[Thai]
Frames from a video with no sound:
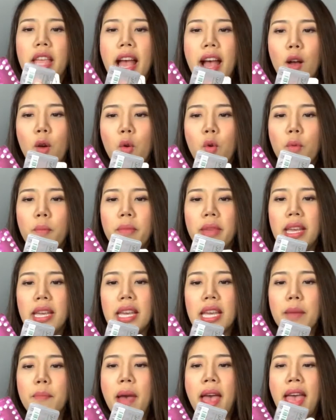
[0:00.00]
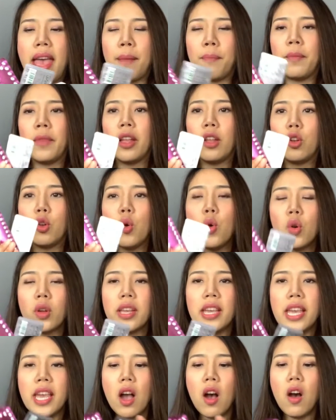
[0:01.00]
ยาคุมมีกี่แบบทุก
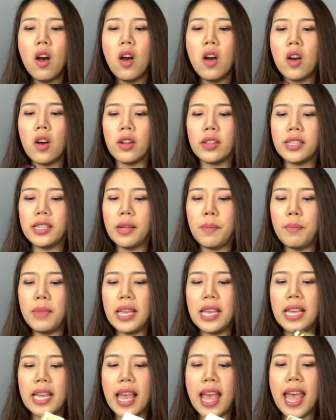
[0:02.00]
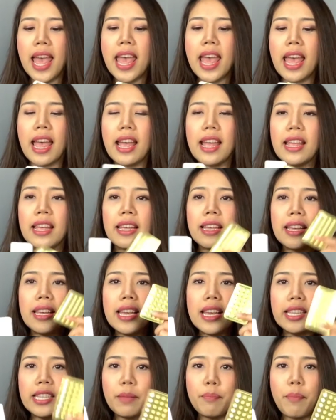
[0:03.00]
ยี่ห้อจะมีแค่
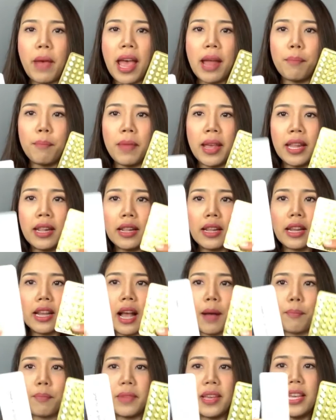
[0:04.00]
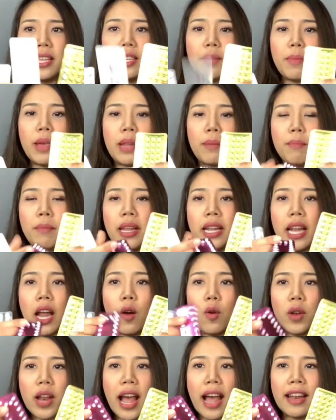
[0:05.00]
ยี่สิบแปดเม็ดกับยี่สิบเอ็ดเม็ด
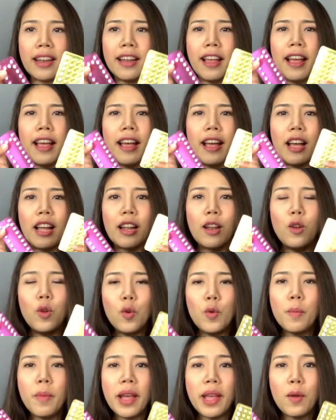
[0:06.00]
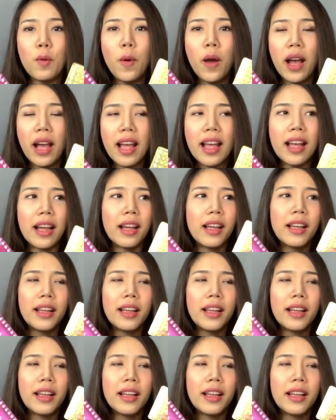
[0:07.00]
เท่านั้นรู้ไหมว่า